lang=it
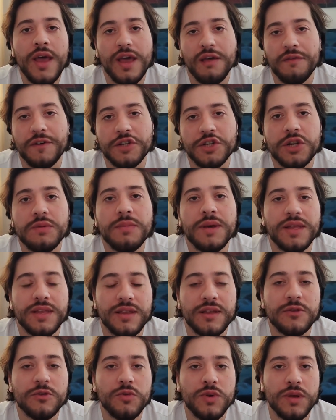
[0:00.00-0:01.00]
è facilmente
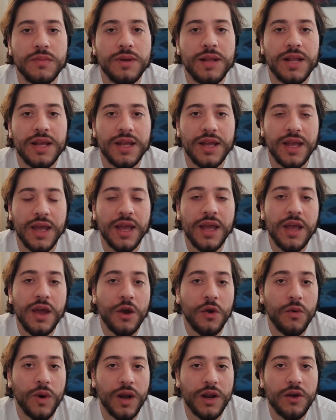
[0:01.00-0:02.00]
intuibile che
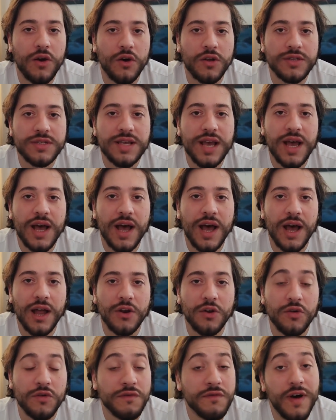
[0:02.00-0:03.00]
qualcosa
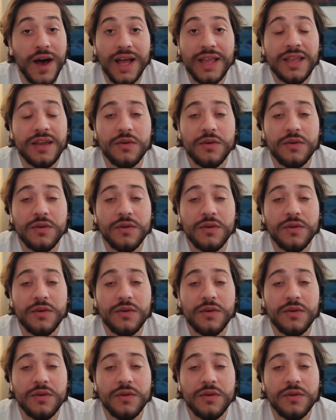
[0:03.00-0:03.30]
non vada